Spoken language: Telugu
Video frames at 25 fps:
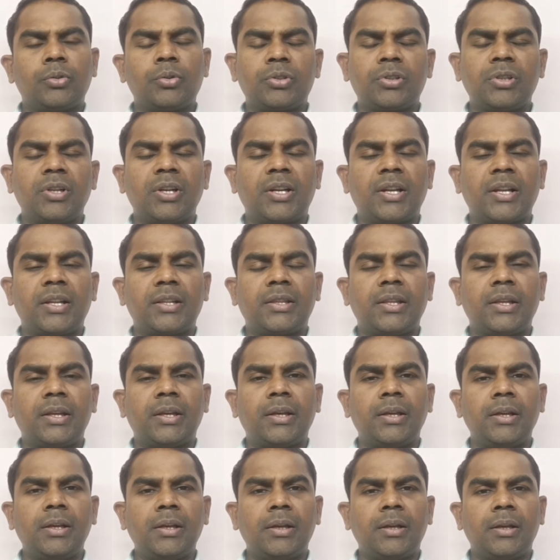చూసినట్లయితే
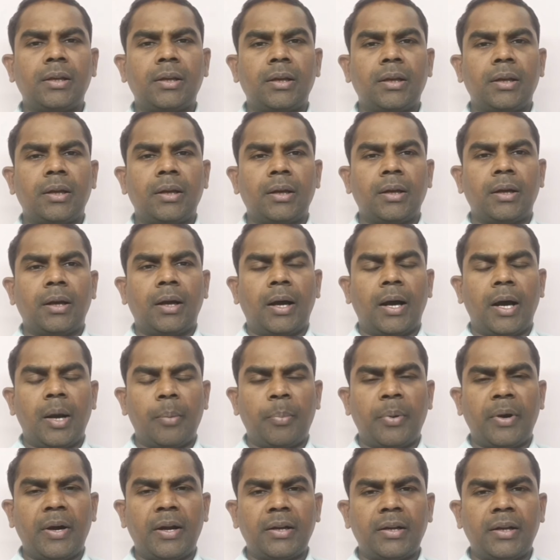
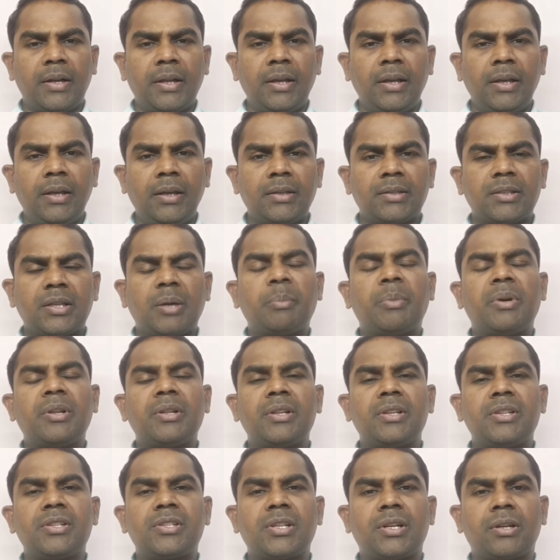ఆ పార్టీ
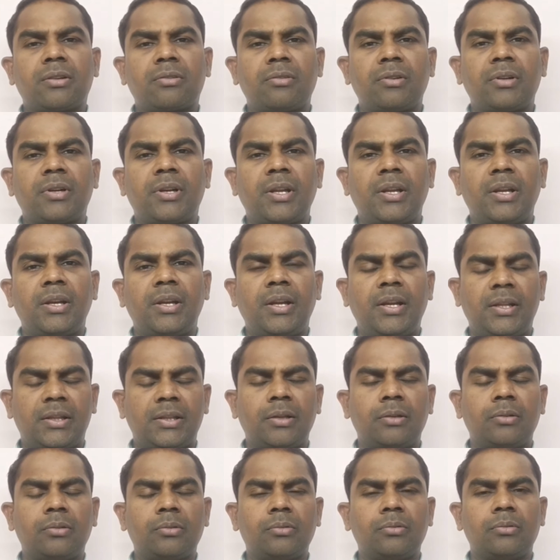సంబంధించినటువంటి
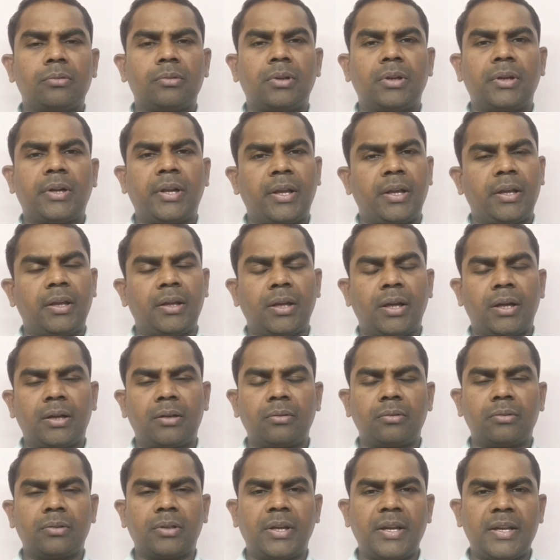నేతలు అంటే
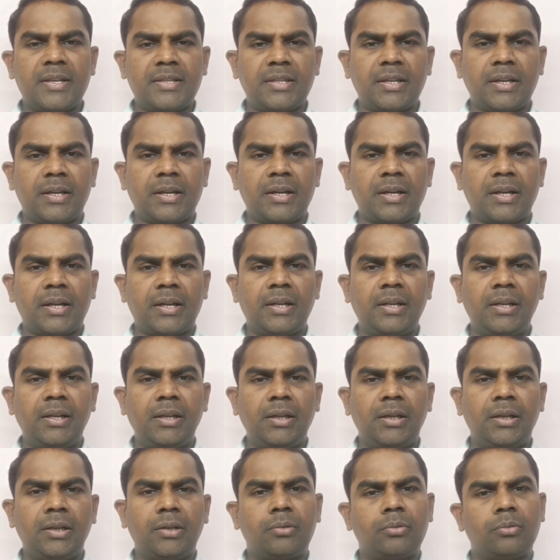అటు కేసీఆర్ కానీ
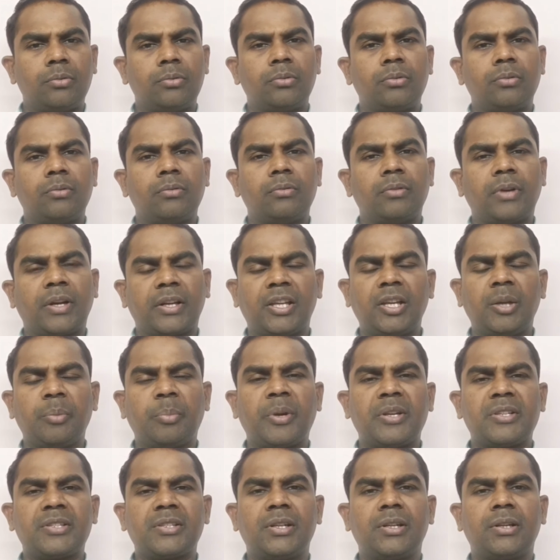ఇటు
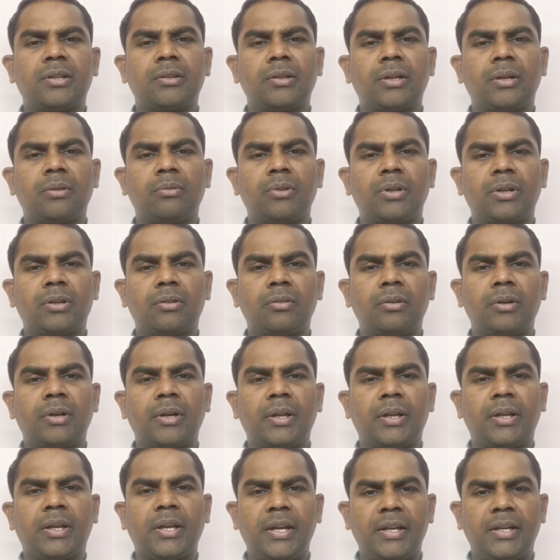వర్కింగ్ ప్రెసిడెంట్గా
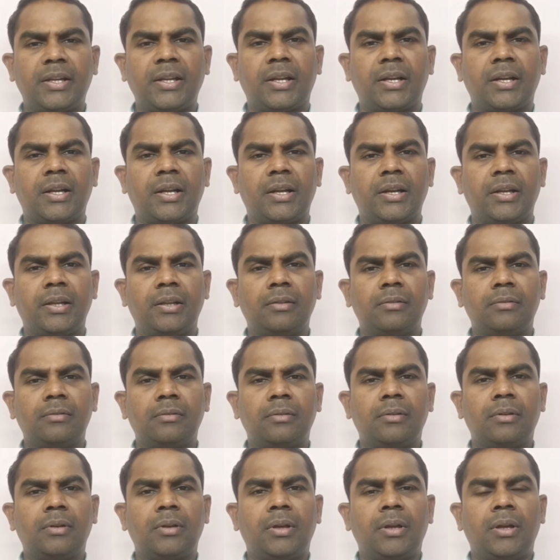ఉన్నటువంటి కేటీఆర్ కానీ
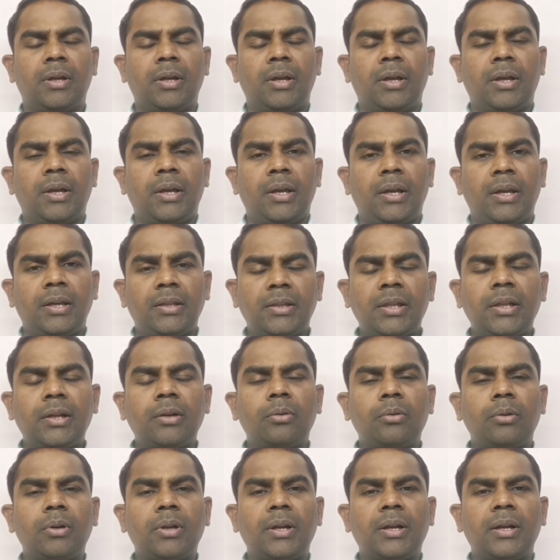
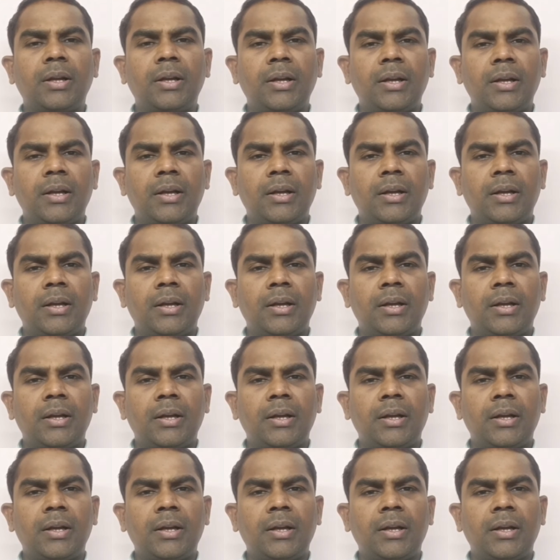ఇద్దరు కూడా